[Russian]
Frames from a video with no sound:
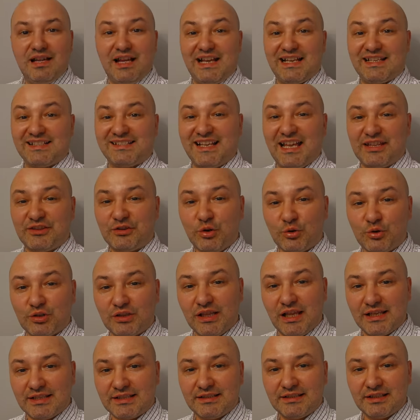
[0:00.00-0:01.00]
Зато
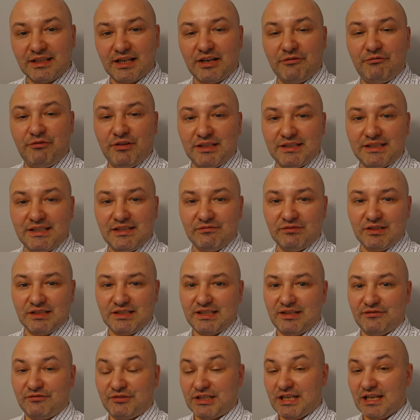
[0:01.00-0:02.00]
класс
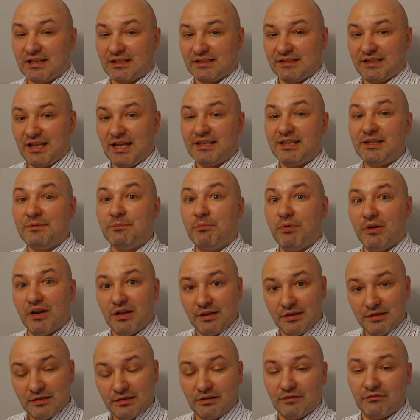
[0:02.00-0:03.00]
энергоэффективности всех зданий
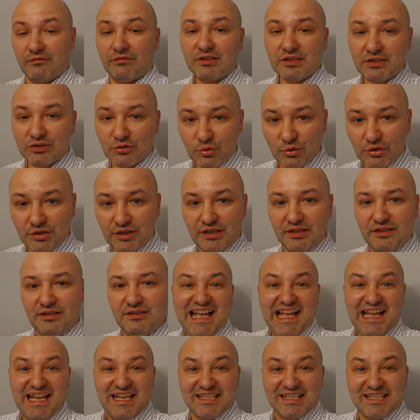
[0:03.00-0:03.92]
Б высокий.